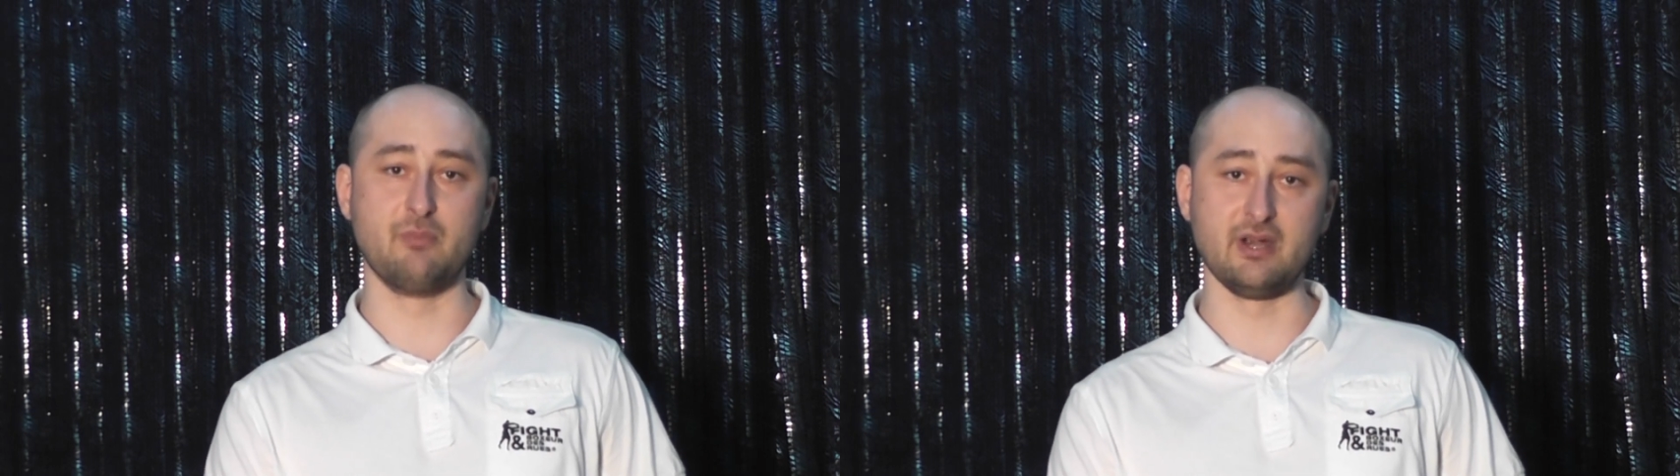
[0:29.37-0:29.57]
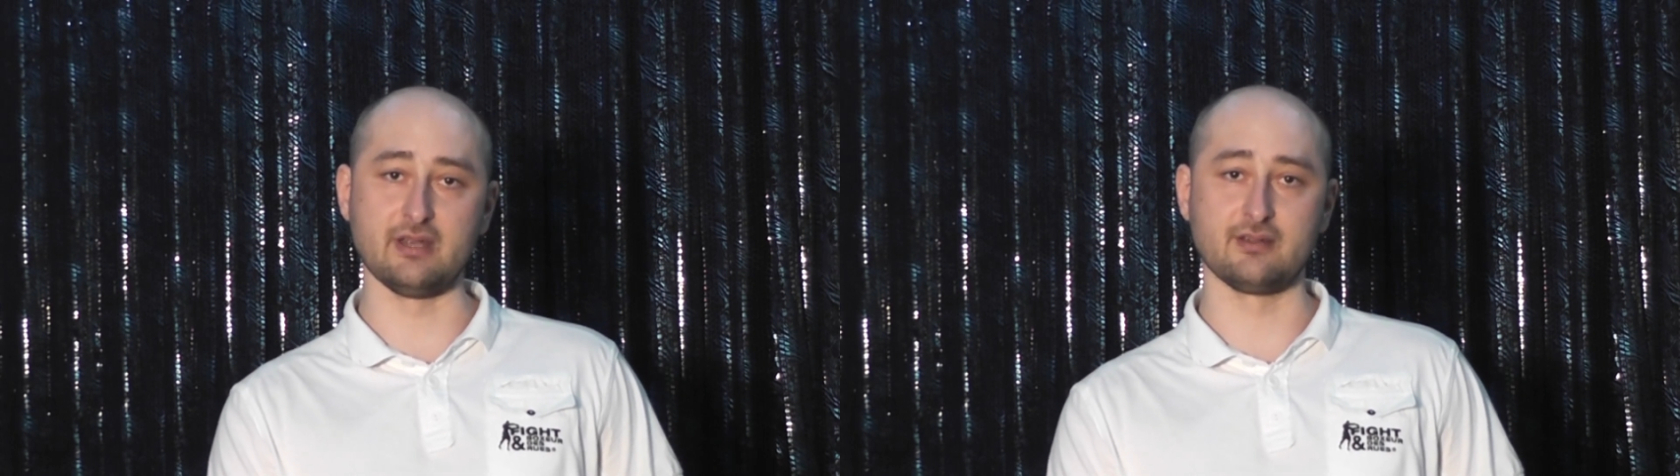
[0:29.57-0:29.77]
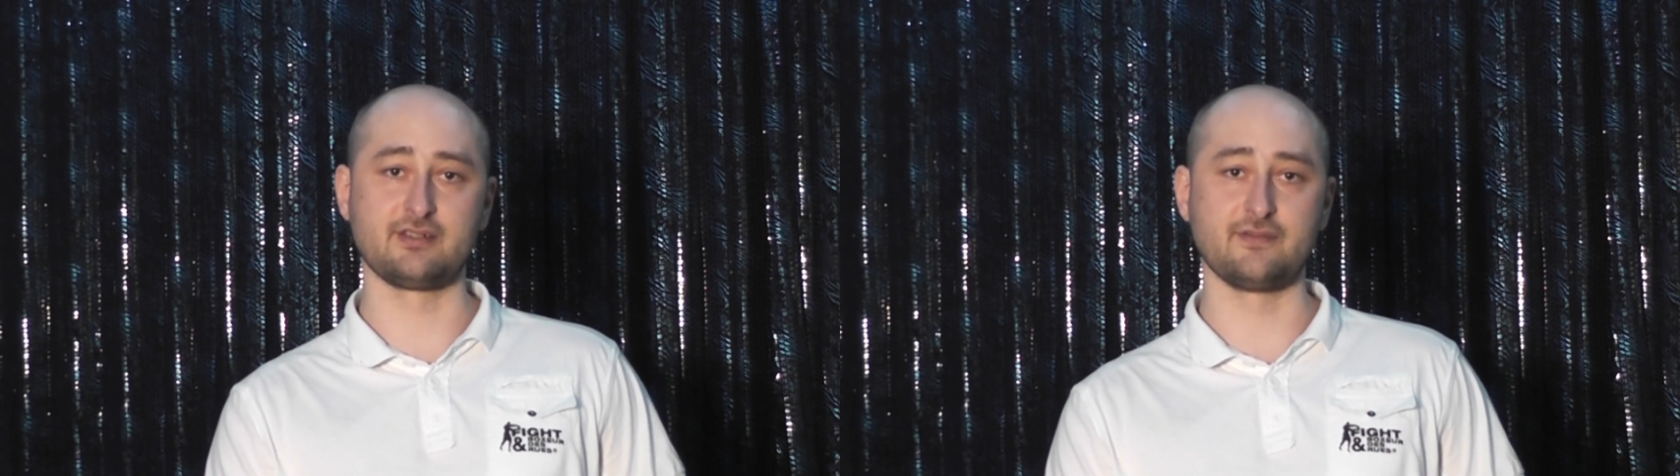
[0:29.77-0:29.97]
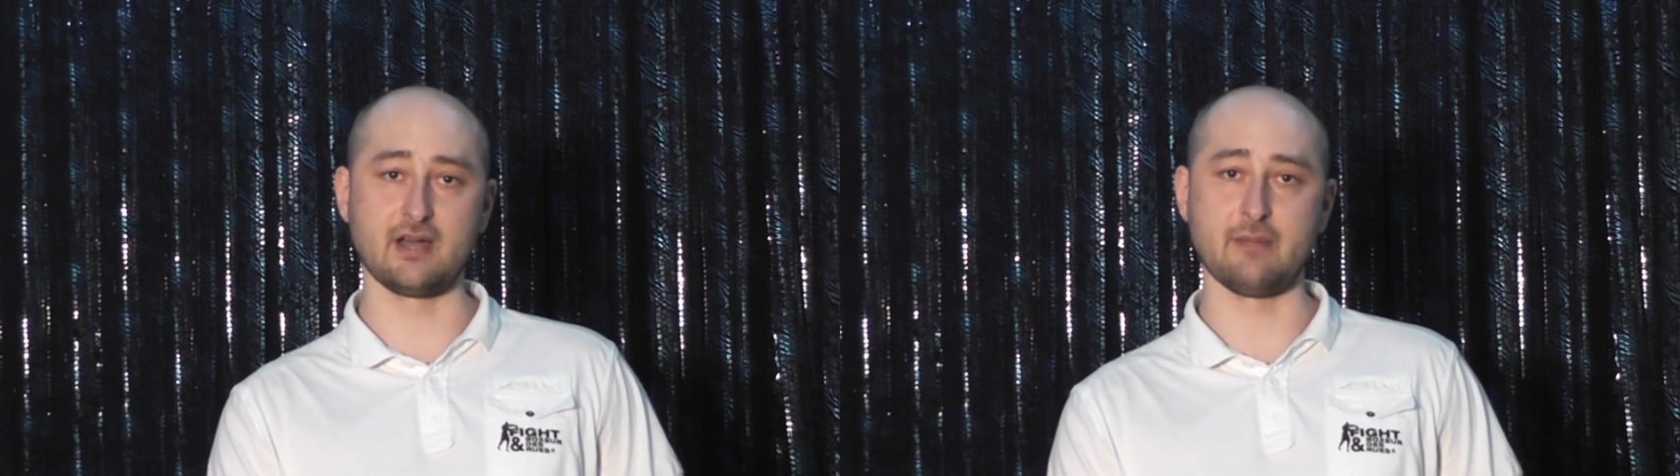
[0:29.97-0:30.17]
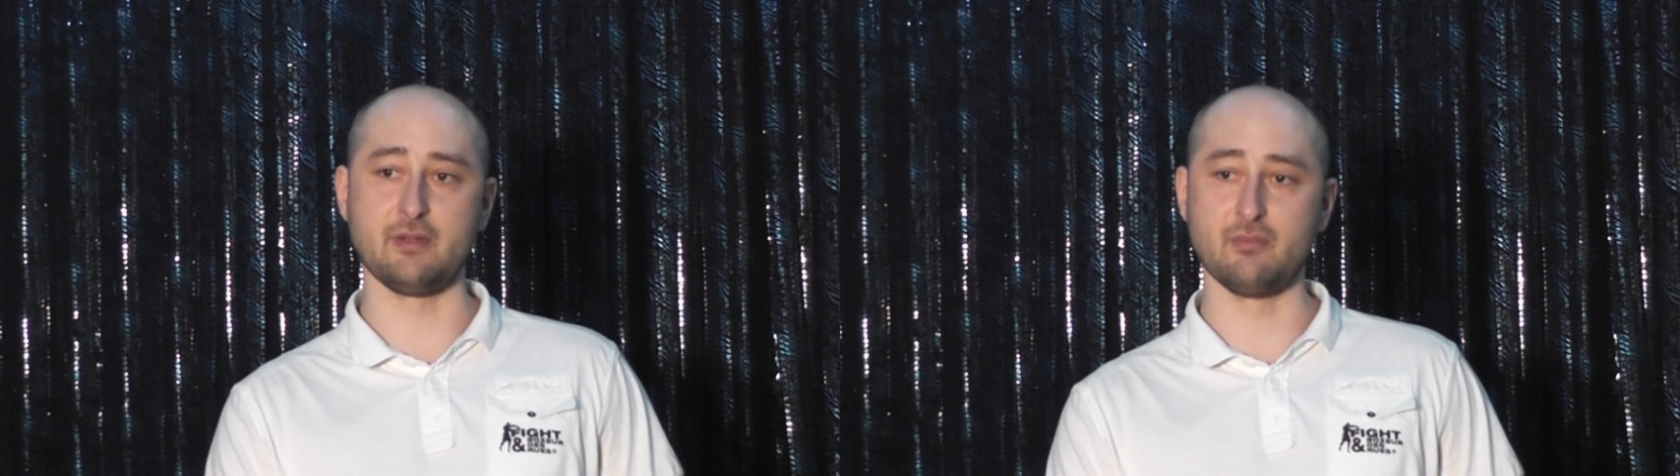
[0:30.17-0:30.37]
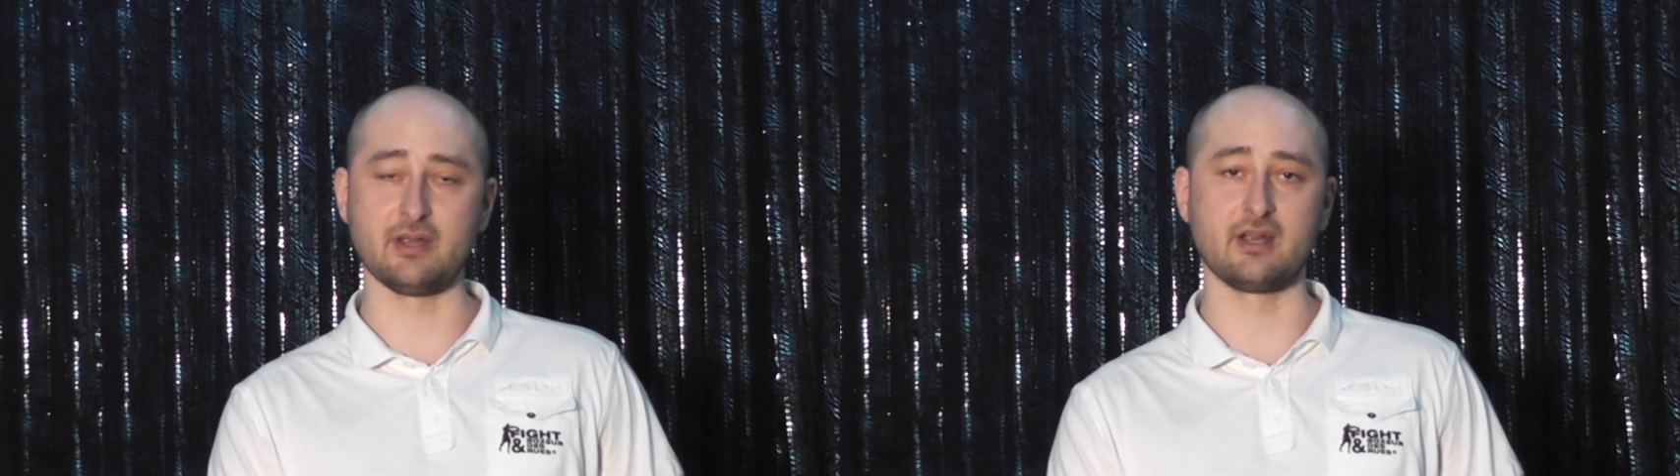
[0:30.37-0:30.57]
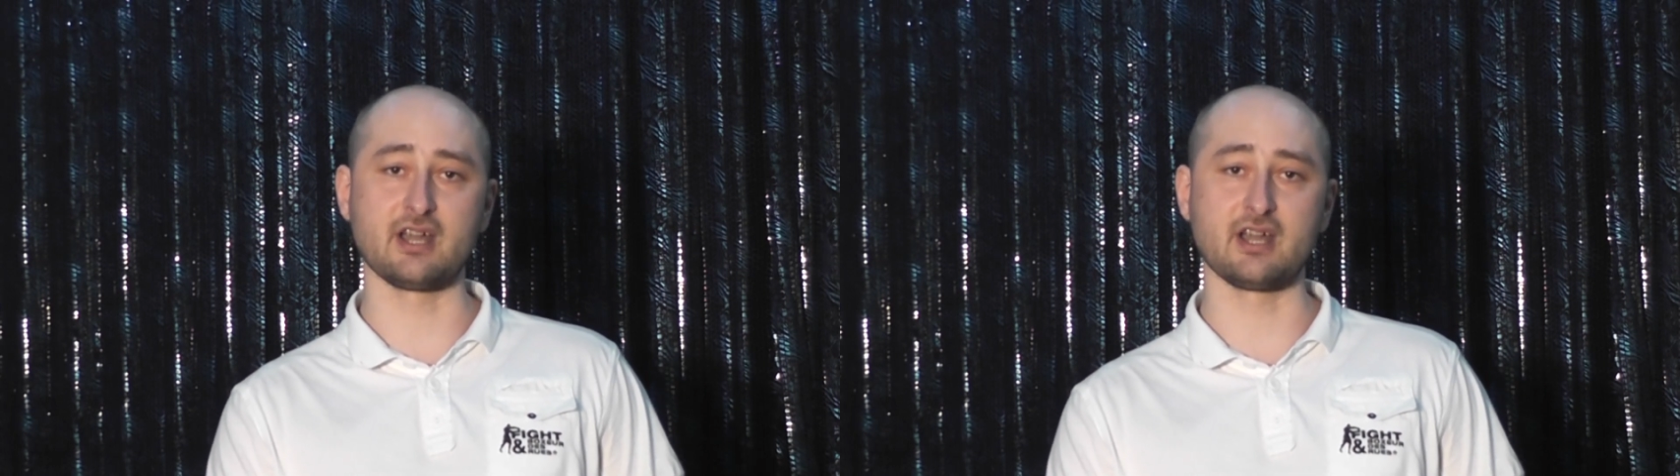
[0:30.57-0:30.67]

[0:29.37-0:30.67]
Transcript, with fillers: Мы с вами, мы,